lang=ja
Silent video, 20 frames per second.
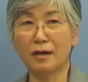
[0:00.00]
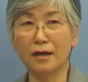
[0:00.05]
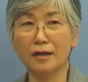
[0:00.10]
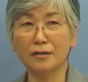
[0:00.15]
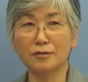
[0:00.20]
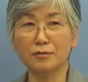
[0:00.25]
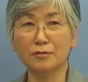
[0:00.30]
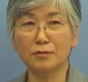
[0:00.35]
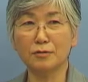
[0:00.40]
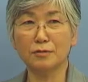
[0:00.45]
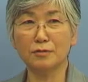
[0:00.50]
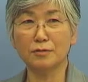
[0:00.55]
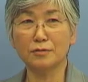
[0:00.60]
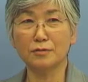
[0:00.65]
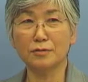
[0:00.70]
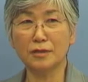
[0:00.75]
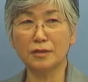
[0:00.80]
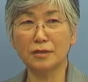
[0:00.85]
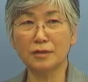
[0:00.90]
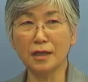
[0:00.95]
はい
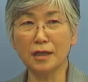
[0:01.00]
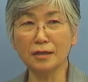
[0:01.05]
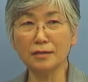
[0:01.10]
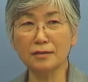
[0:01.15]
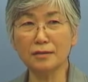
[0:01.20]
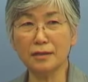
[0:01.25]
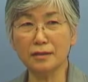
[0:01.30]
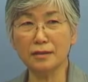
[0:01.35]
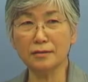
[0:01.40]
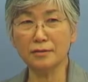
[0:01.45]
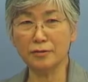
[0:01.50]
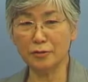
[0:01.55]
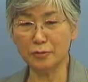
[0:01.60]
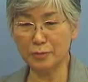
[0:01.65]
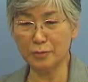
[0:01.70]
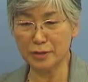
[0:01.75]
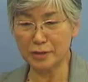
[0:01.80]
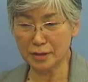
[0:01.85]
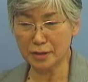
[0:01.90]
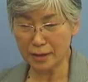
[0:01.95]
あの二
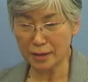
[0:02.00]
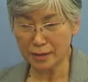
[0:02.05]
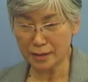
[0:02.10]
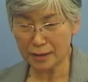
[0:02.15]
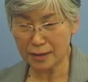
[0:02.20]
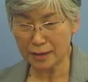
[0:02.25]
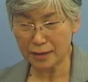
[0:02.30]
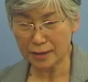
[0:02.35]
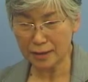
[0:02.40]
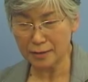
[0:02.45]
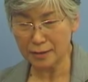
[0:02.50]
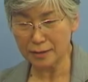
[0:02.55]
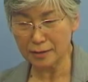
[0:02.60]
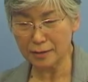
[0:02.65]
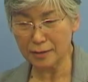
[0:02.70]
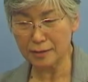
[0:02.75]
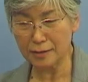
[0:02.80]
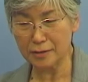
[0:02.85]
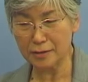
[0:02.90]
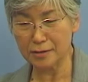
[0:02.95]
年間という
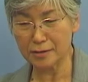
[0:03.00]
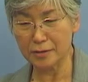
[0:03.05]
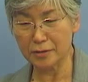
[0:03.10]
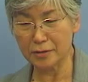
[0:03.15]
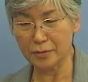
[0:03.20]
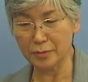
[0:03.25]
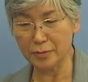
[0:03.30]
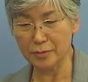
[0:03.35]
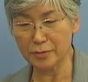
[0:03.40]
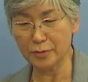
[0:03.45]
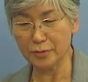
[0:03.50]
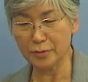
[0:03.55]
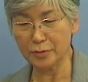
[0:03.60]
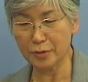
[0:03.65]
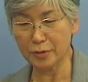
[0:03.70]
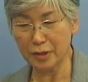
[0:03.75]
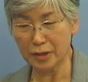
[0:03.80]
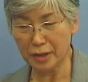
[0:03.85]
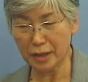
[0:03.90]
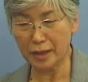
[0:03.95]
短い期間だったんで
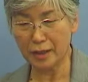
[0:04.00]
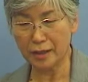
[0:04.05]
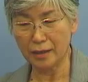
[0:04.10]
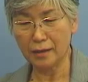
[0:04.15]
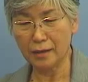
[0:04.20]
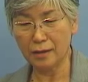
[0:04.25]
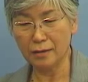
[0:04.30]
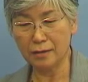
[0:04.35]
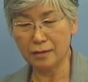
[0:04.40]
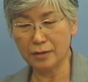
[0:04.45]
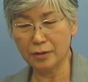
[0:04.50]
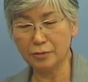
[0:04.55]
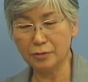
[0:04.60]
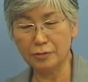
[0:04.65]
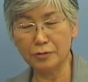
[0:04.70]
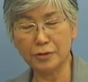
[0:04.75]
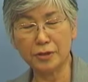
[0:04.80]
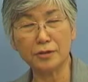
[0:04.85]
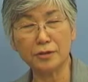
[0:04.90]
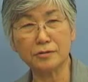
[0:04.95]
すけれどもその時に、えー